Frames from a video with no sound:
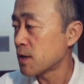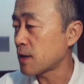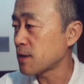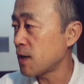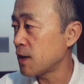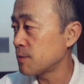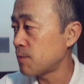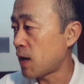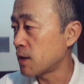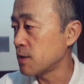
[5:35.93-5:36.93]
가장
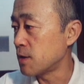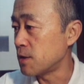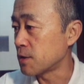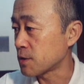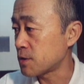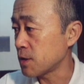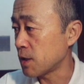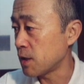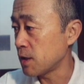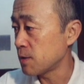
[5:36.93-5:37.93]
많은
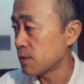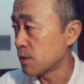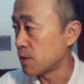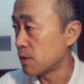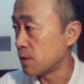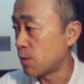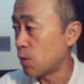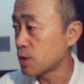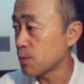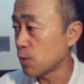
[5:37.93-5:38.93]
연령층이
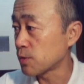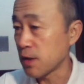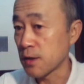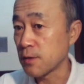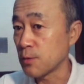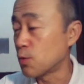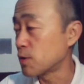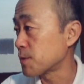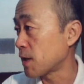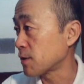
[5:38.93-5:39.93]
55세에서
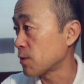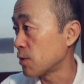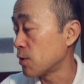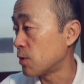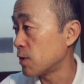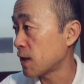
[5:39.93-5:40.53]
64세고요.